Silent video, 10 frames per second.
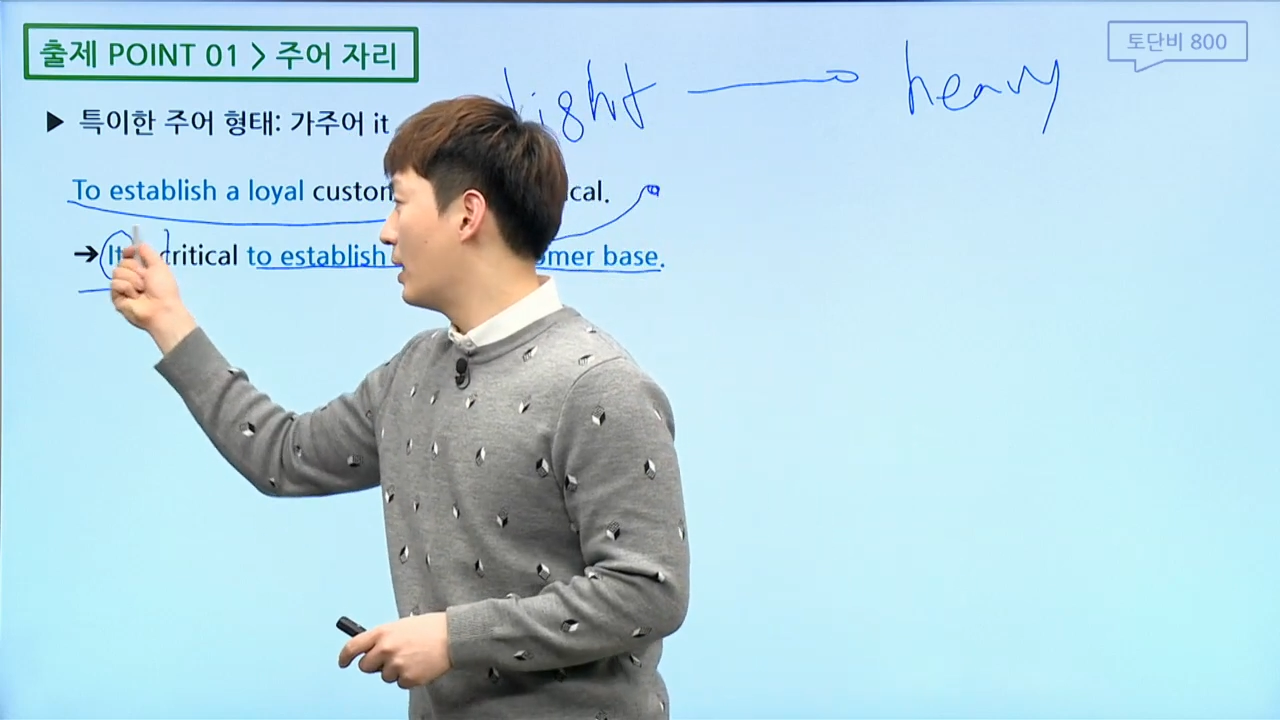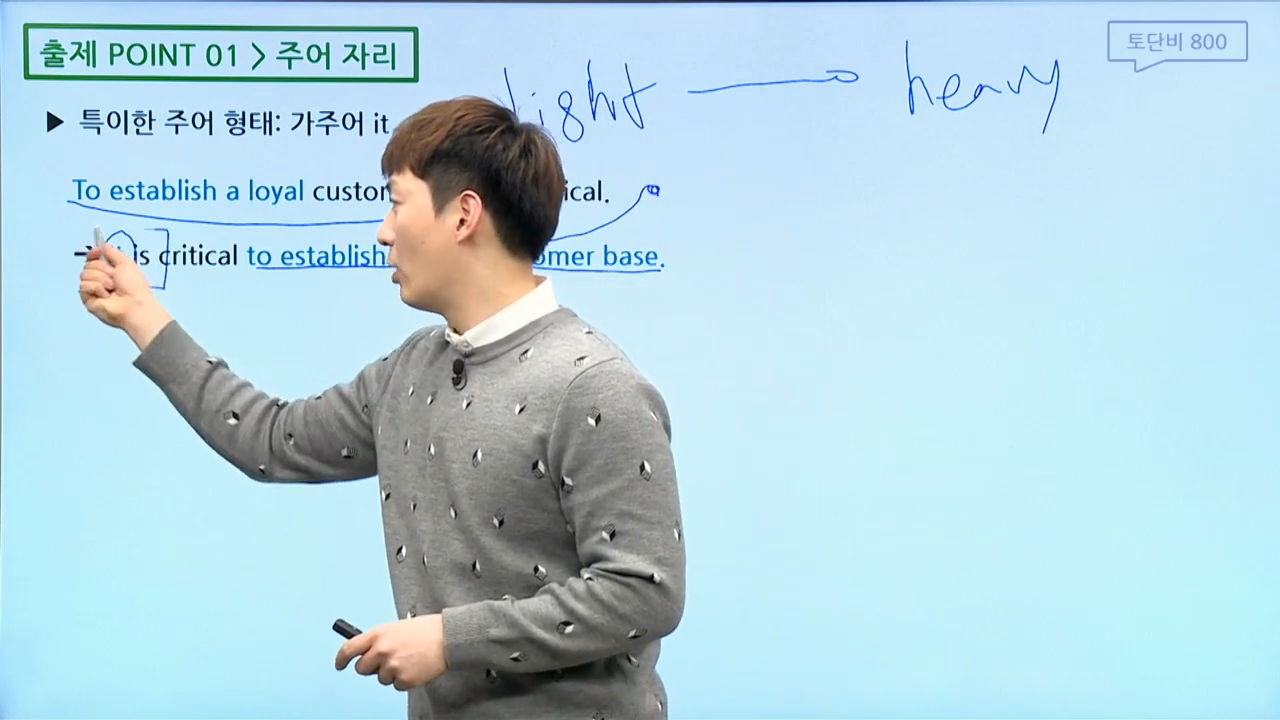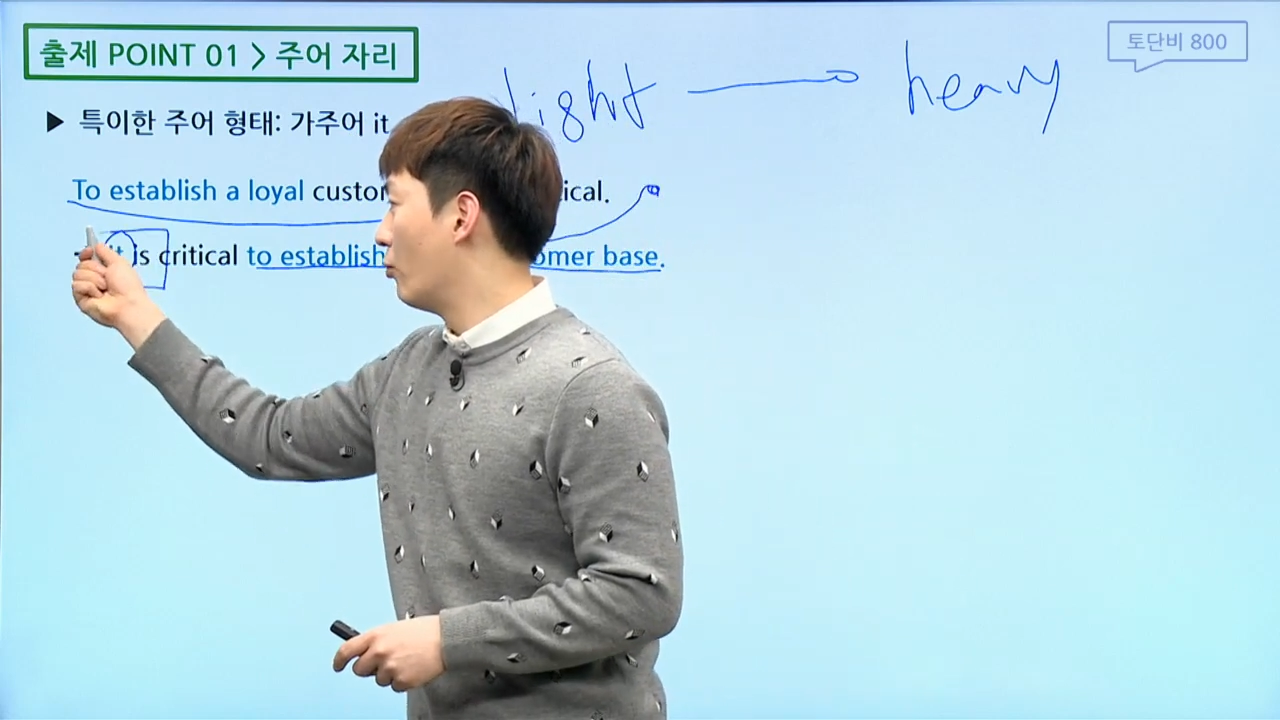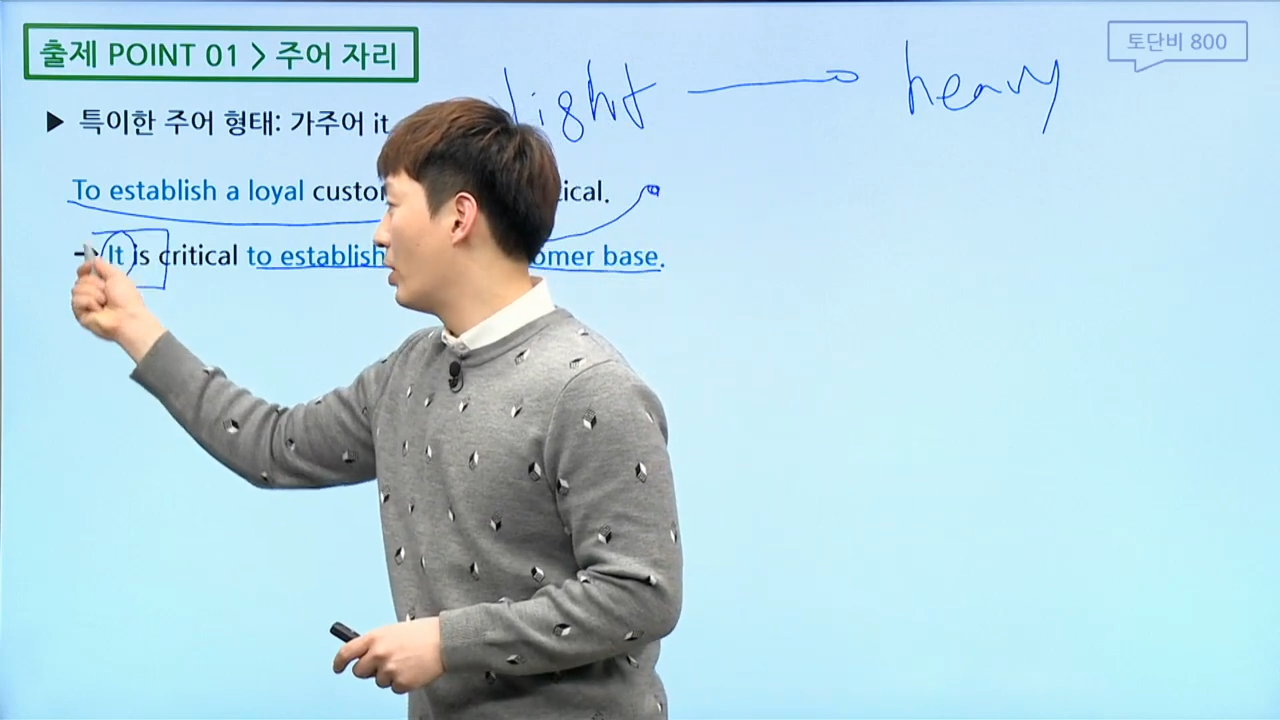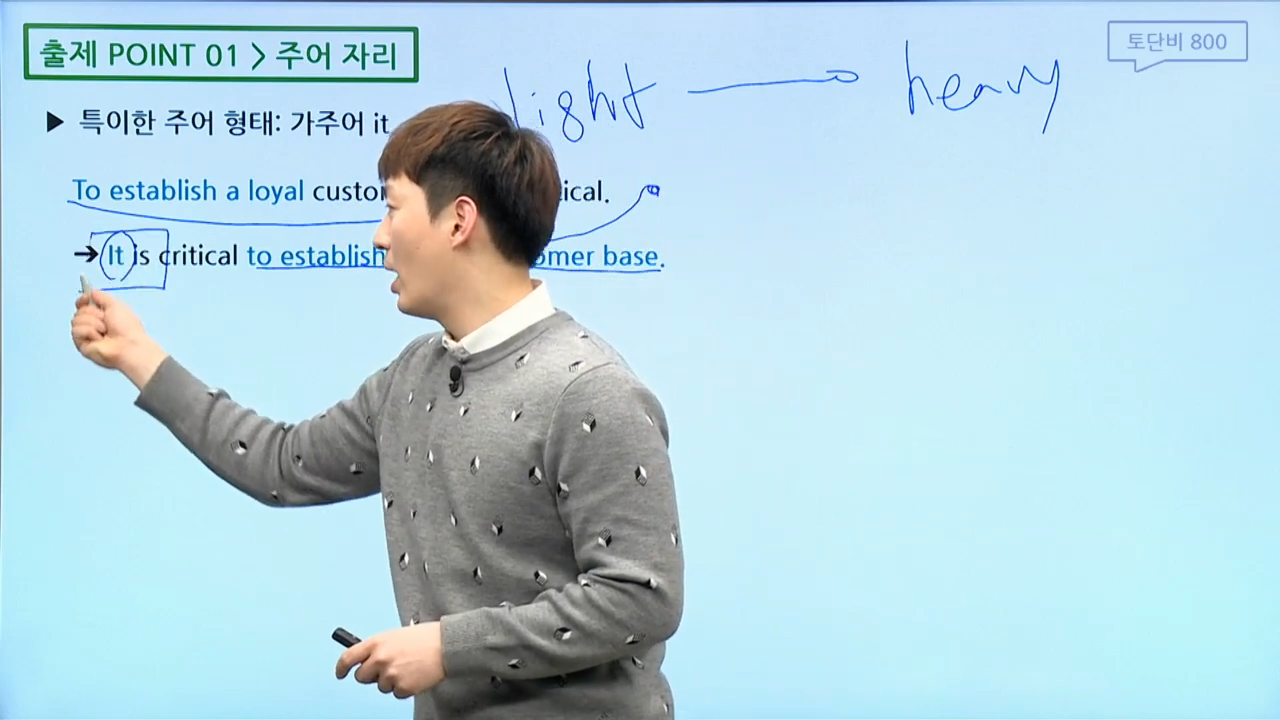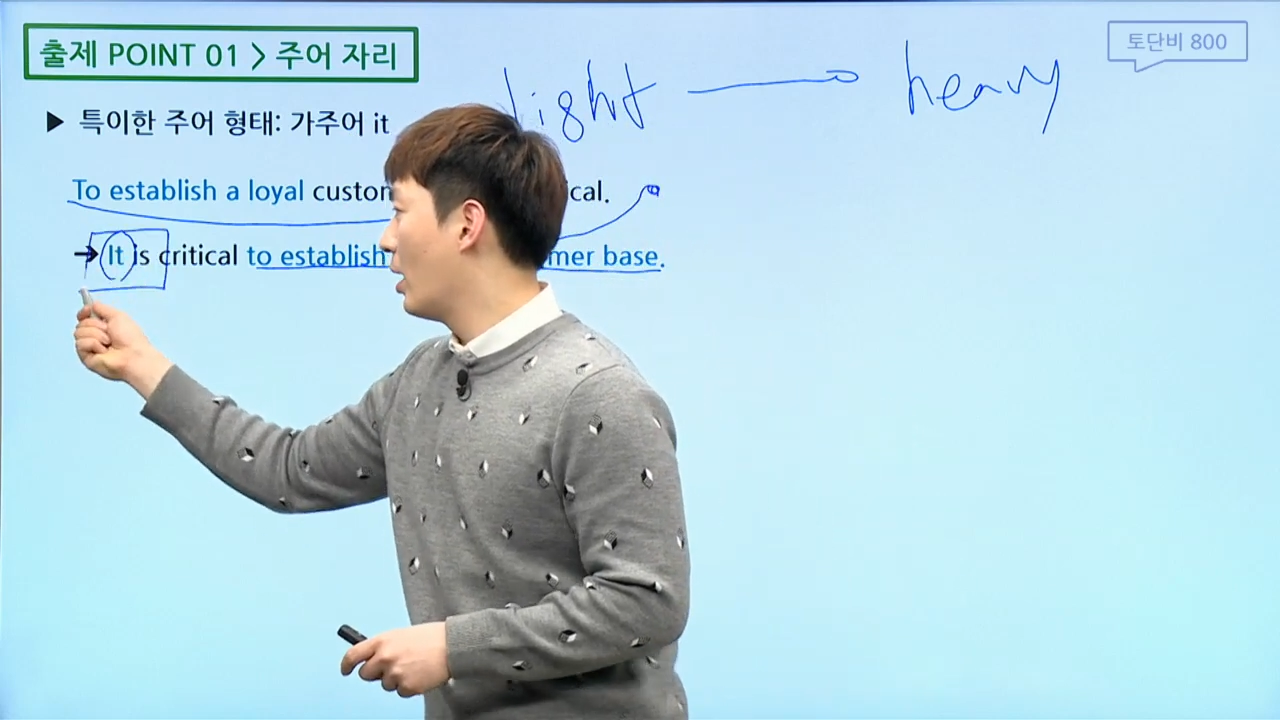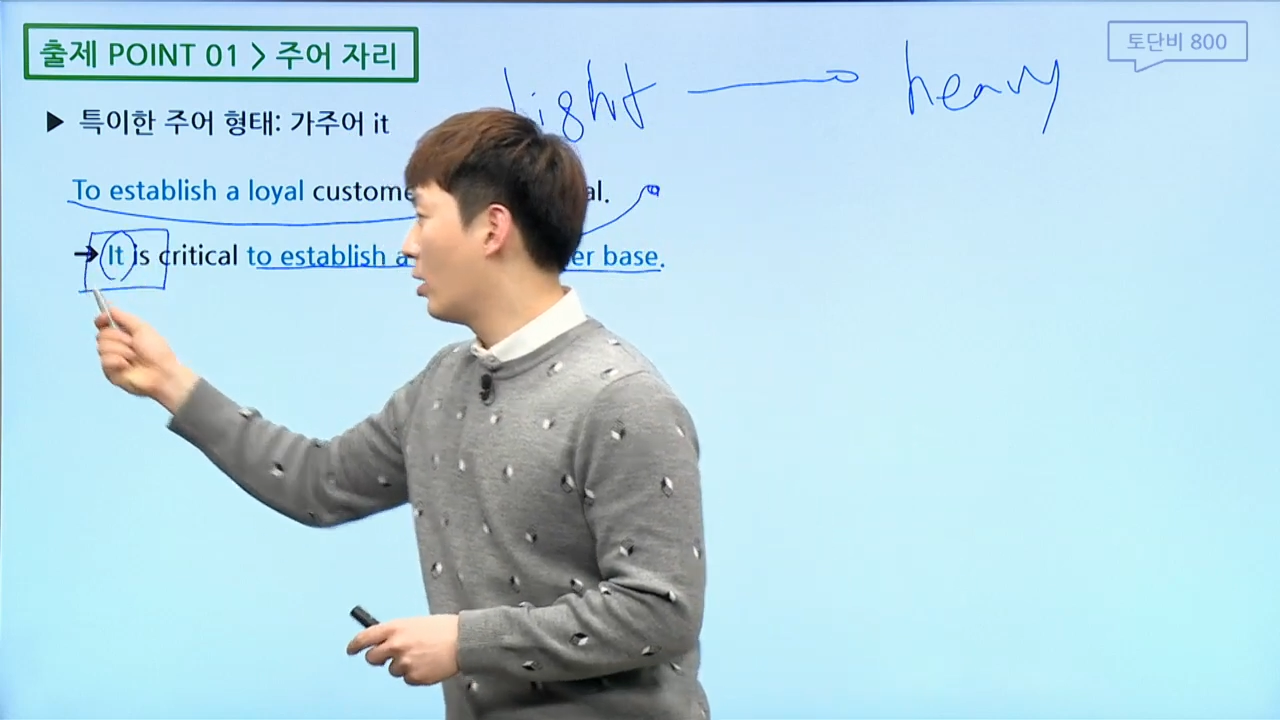나온다.